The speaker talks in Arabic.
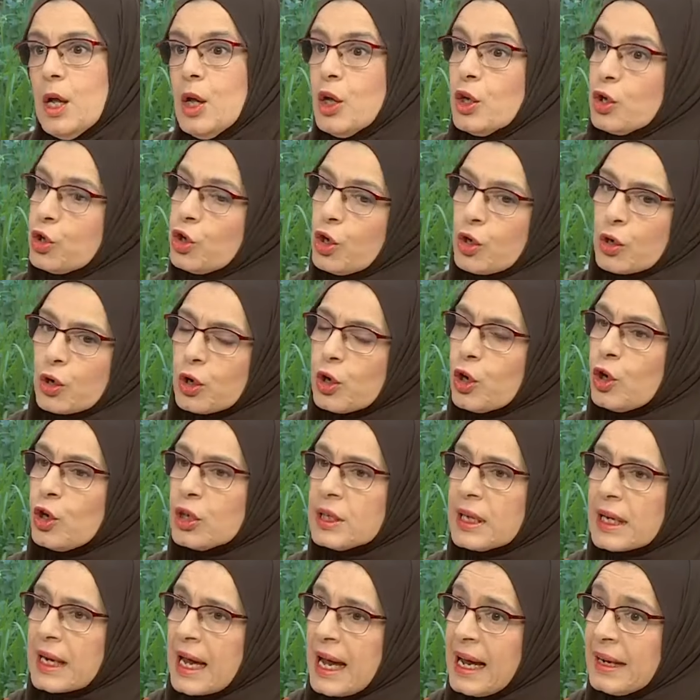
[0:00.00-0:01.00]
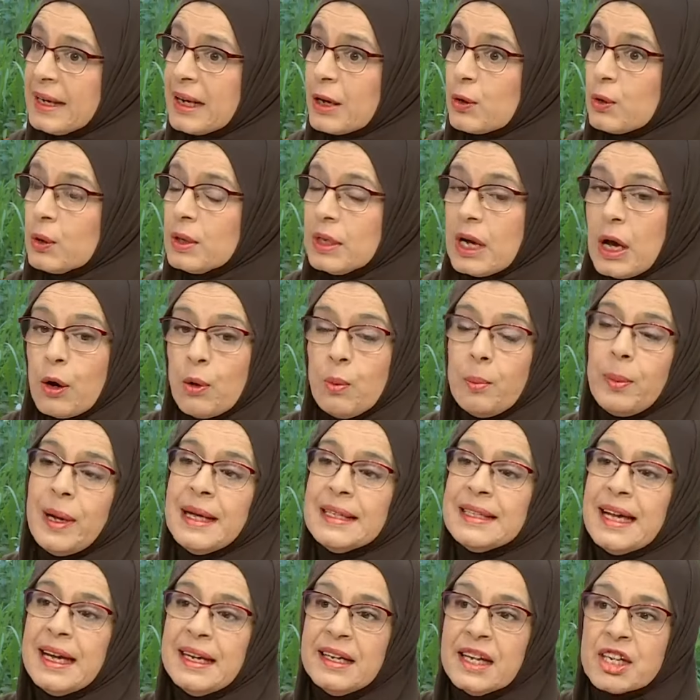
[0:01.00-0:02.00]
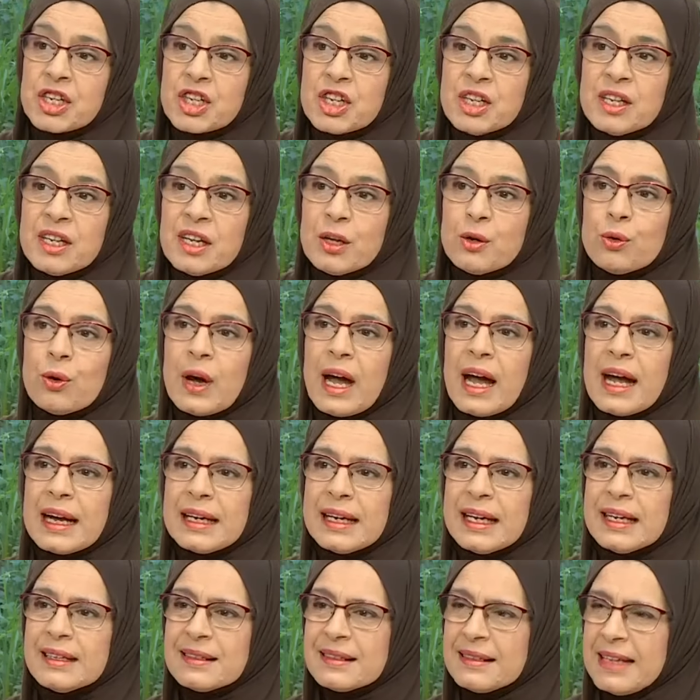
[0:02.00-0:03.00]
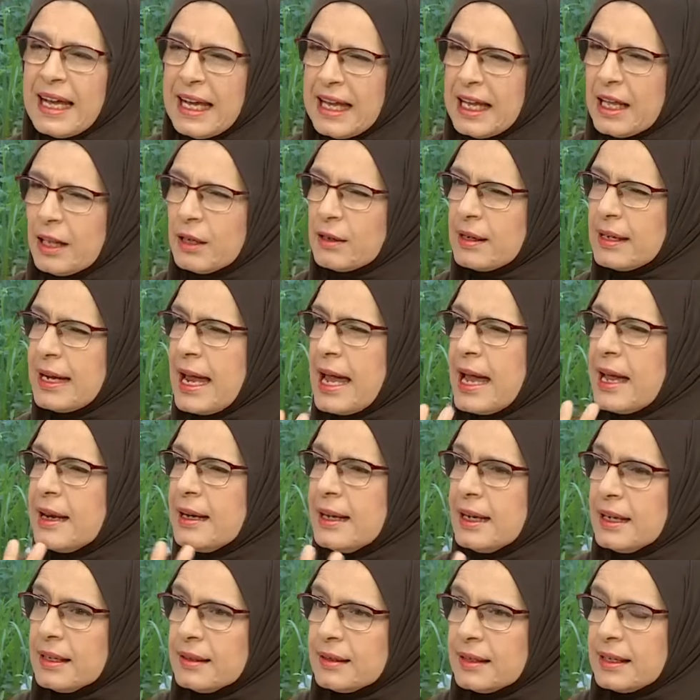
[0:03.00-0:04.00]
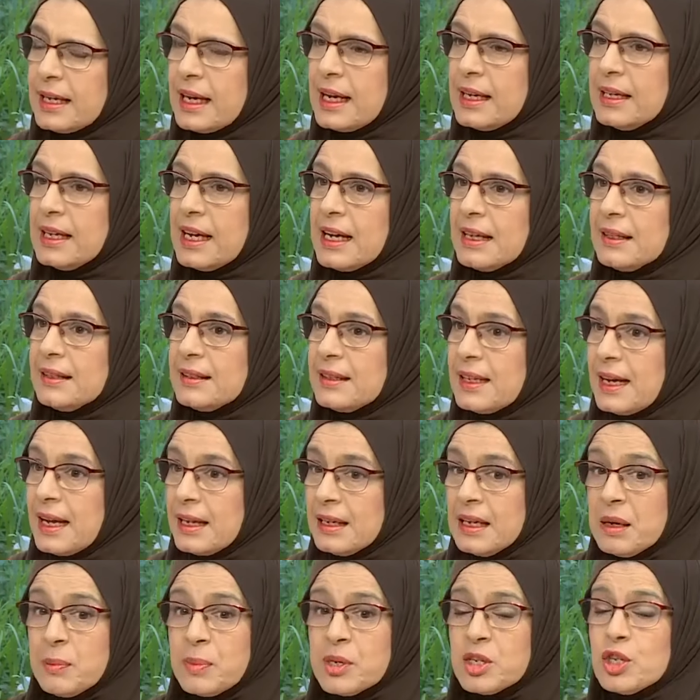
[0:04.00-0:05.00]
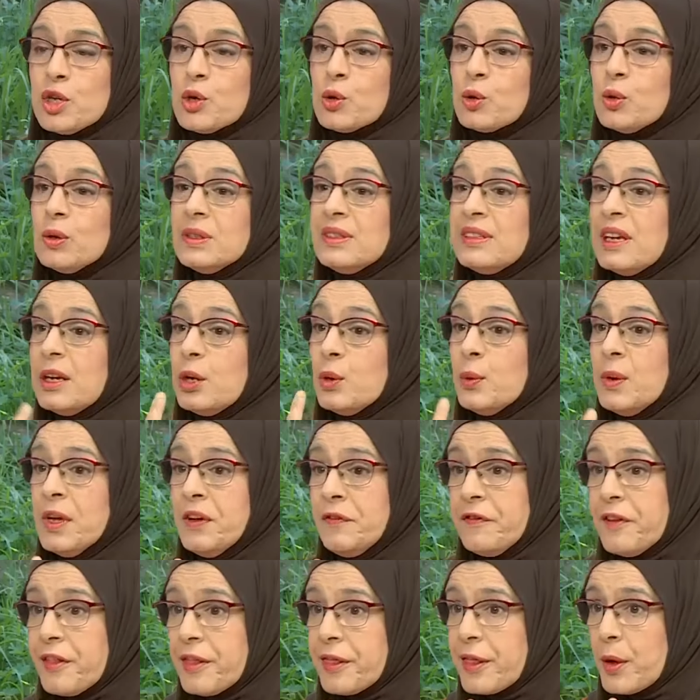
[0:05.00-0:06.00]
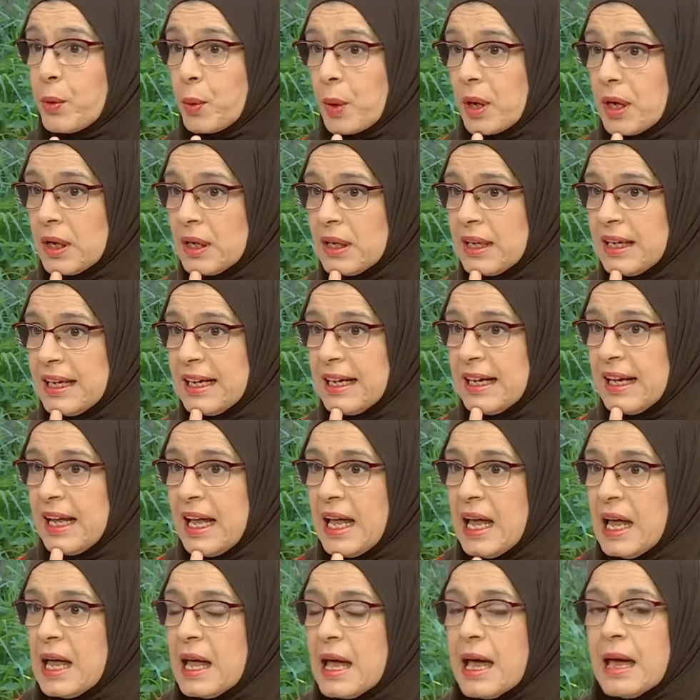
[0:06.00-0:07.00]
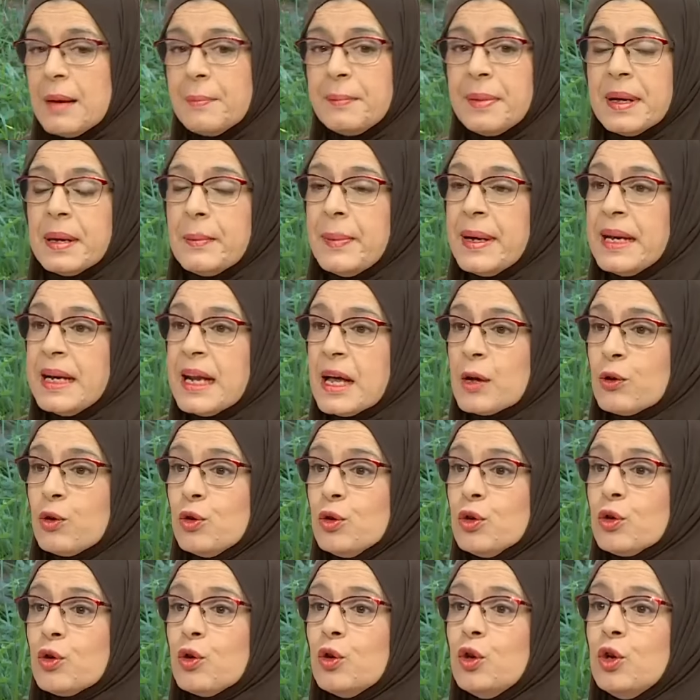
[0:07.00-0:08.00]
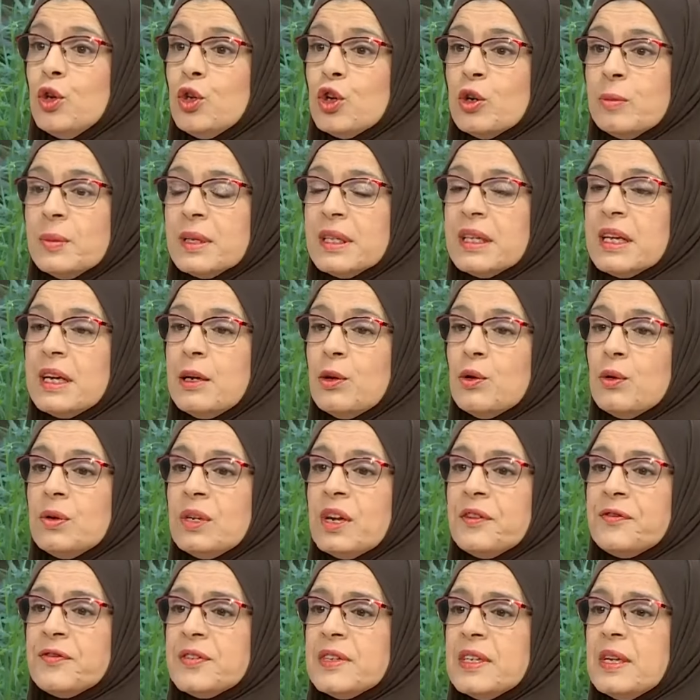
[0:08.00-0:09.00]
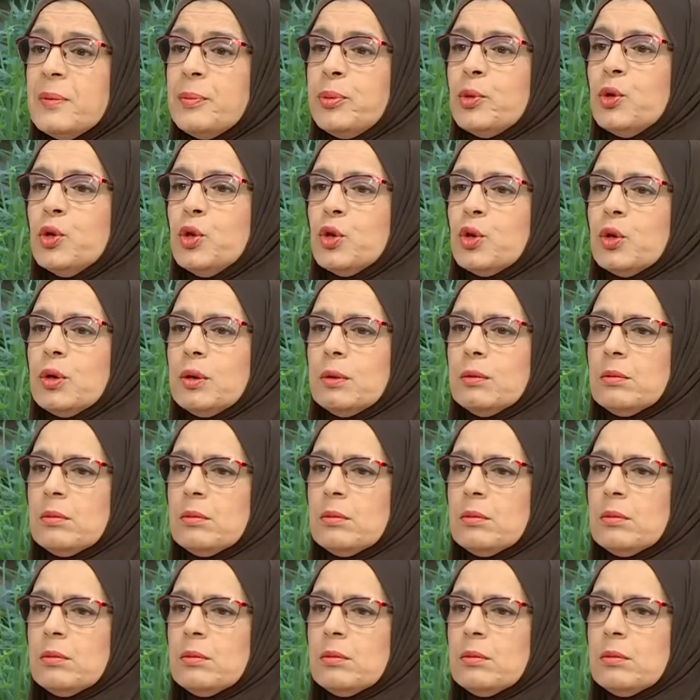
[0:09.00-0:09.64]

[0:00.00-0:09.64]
دونك الخضره هنا قلنا ومن بعد علاش نديروا خليط تاع اثناني اثناني اثناني باش يكون تنويع في الذوق ام بيبي لكون كل يوم دير له نفس البويون